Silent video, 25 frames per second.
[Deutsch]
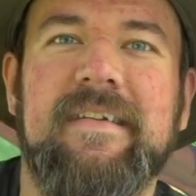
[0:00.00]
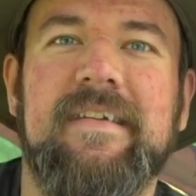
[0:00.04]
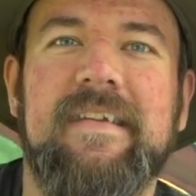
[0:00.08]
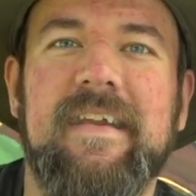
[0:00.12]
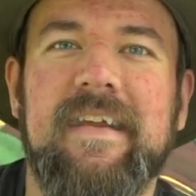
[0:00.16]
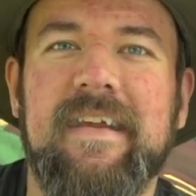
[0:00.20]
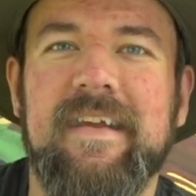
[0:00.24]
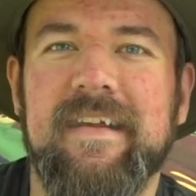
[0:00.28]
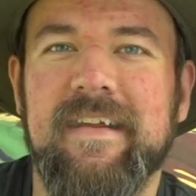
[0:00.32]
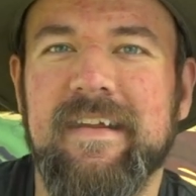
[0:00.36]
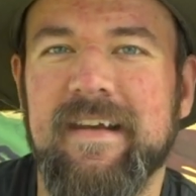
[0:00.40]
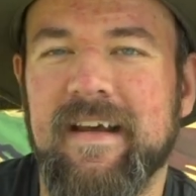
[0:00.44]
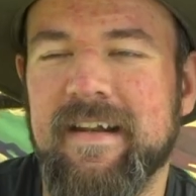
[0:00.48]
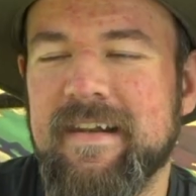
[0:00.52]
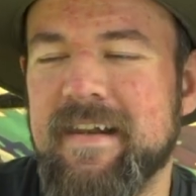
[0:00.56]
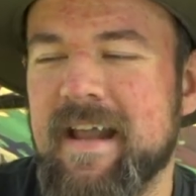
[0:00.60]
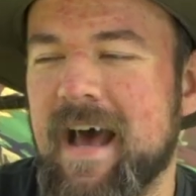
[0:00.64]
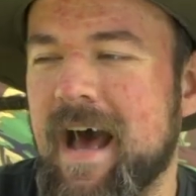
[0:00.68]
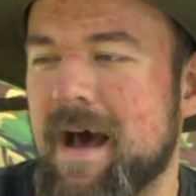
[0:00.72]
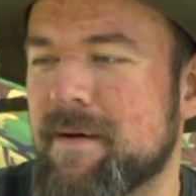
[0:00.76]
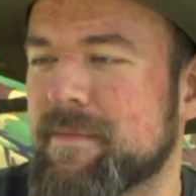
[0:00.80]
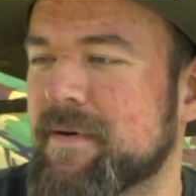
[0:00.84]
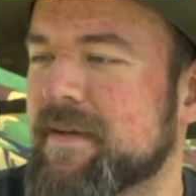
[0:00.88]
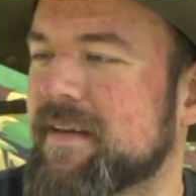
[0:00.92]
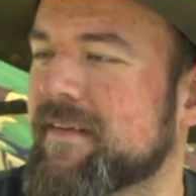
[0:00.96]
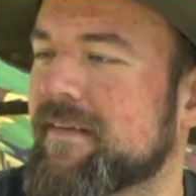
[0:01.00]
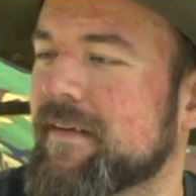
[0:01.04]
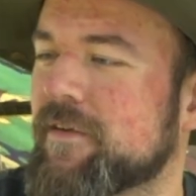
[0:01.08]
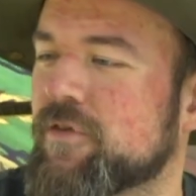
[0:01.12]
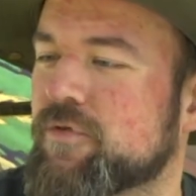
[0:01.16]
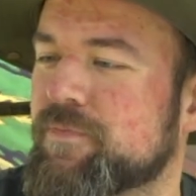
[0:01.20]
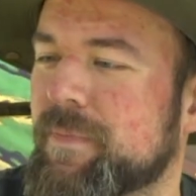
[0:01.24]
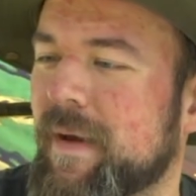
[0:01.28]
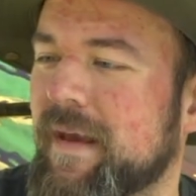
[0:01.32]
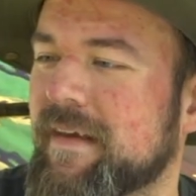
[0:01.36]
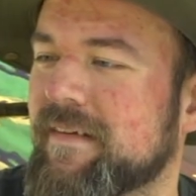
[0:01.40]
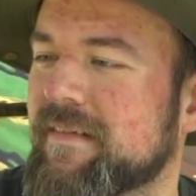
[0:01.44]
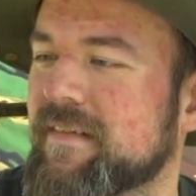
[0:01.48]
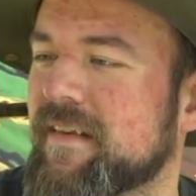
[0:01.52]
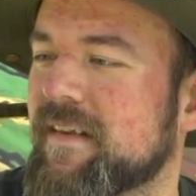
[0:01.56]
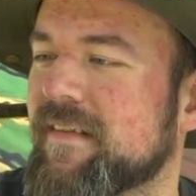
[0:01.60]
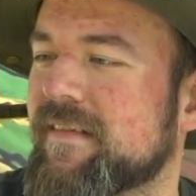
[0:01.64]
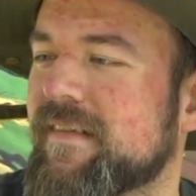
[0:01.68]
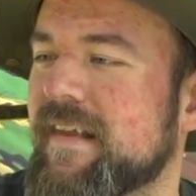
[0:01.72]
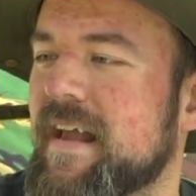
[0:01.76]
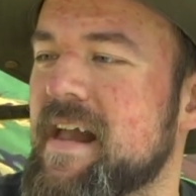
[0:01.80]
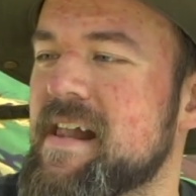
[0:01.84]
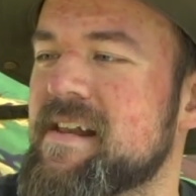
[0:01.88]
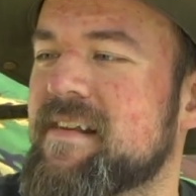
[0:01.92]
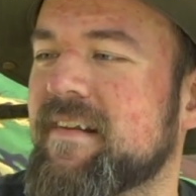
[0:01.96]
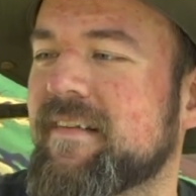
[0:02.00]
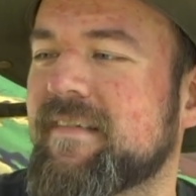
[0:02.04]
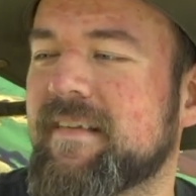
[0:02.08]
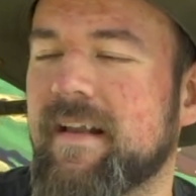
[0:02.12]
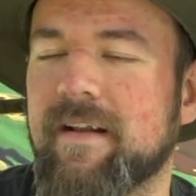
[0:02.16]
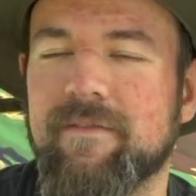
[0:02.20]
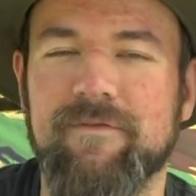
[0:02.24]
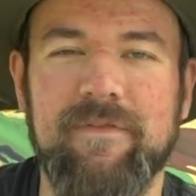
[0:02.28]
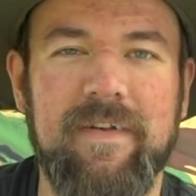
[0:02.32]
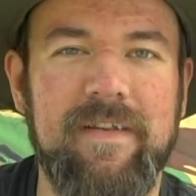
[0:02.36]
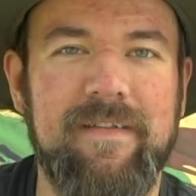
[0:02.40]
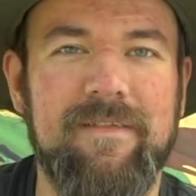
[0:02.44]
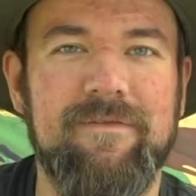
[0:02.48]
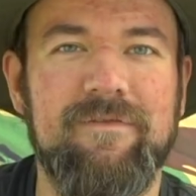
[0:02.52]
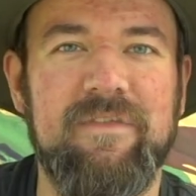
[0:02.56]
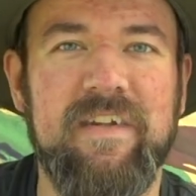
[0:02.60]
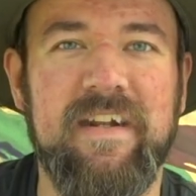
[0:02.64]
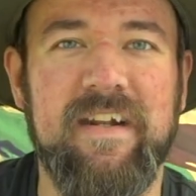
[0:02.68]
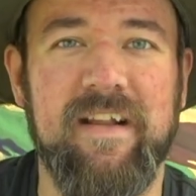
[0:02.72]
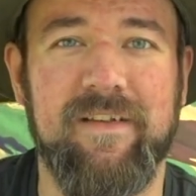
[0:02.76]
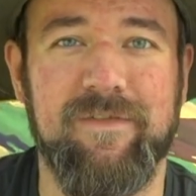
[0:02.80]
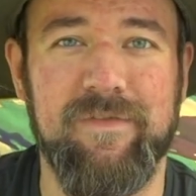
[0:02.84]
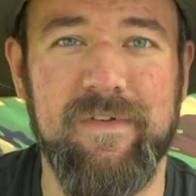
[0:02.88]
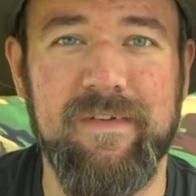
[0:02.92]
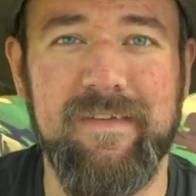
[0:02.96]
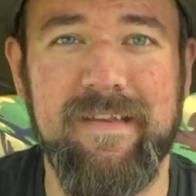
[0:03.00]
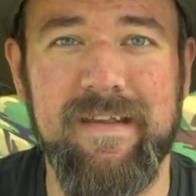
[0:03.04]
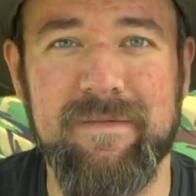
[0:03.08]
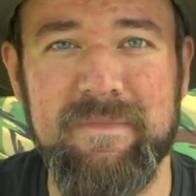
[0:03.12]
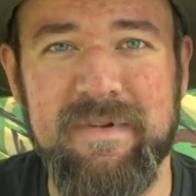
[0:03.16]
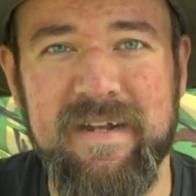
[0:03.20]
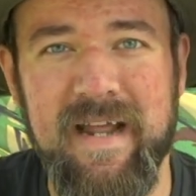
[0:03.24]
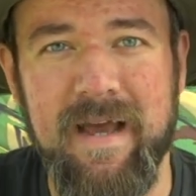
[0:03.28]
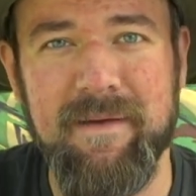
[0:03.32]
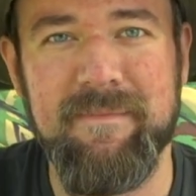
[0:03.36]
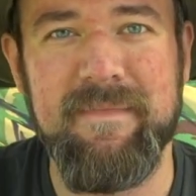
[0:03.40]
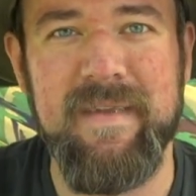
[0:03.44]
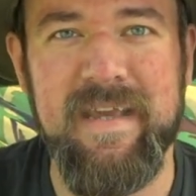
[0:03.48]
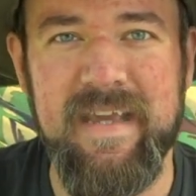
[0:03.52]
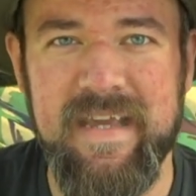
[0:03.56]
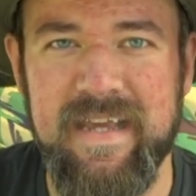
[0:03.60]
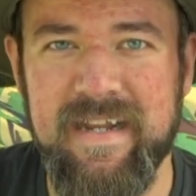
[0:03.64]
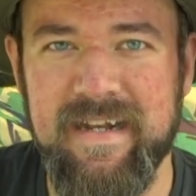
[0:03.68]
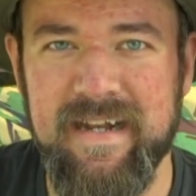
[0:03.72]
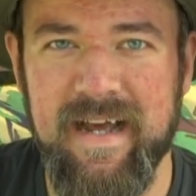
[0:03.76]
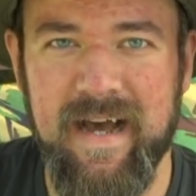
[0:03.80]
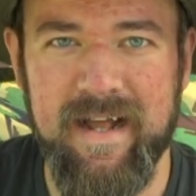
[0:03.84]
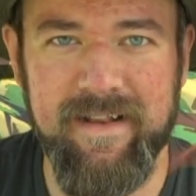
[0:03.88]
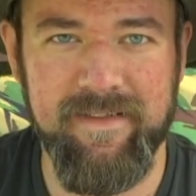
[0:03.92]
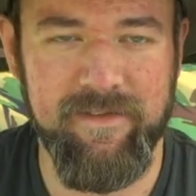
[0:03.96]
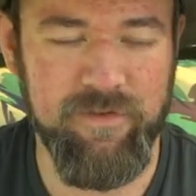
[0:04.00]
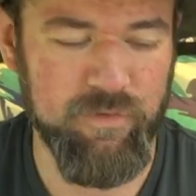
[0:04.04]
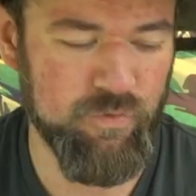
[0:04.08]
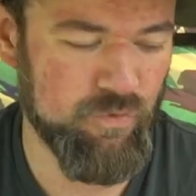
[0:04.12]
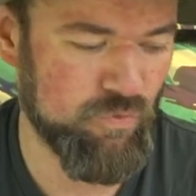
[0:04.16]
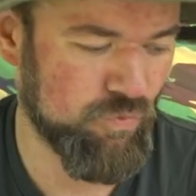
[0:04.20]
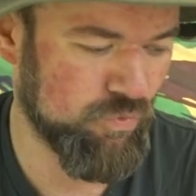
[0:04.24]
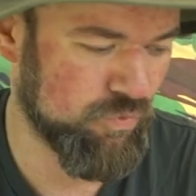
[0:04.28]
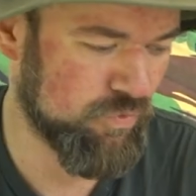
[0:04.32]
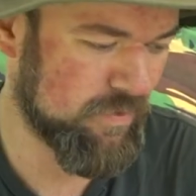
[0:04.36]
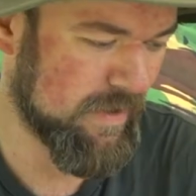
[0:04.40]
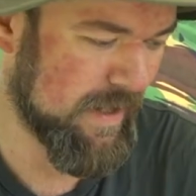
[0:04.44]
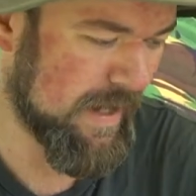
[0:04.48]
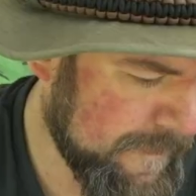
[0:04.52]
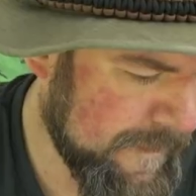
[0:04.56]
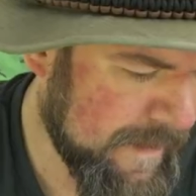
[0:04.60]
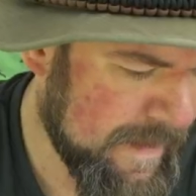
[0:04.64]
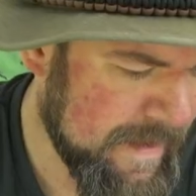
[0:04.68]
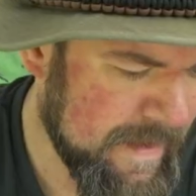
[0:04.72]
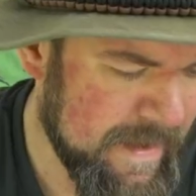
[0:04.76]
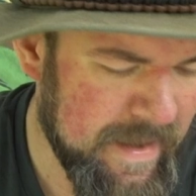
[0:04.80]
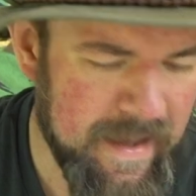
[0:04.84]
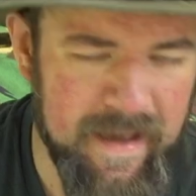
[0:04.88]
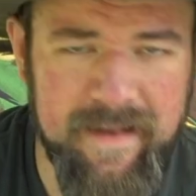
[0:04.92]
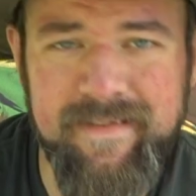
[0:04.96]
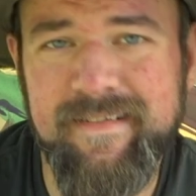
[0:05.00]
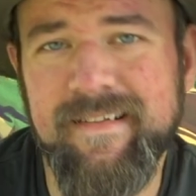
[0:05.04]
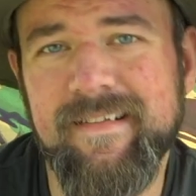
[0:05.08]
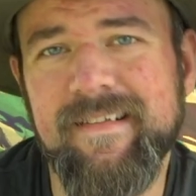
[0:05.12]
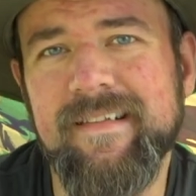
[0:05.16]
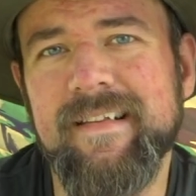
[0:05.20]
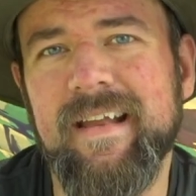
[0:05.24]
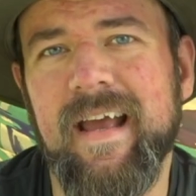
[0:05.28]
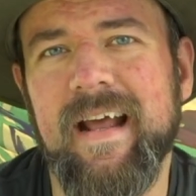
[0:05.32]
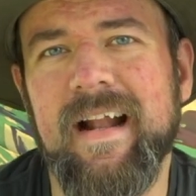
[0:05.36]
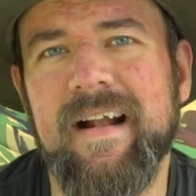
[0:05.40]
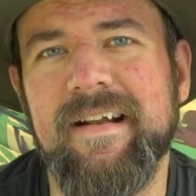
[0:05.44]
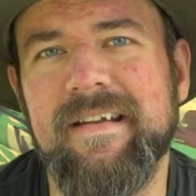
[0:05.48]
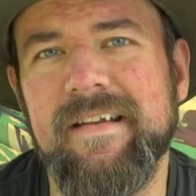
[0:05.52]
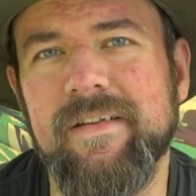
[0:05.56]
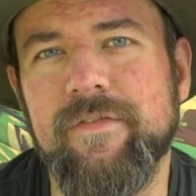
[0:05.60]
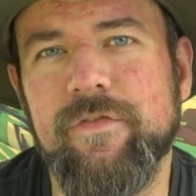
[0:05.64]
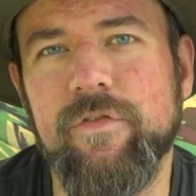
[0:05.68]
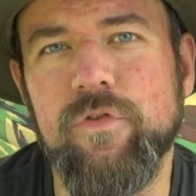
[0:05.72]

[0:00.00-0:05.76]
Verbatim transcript: der Name des entsprechenden Zeltes, dann wissen wir, dass wir es hier mit einem E-Nahen zu tun haben. Es ist ein relativ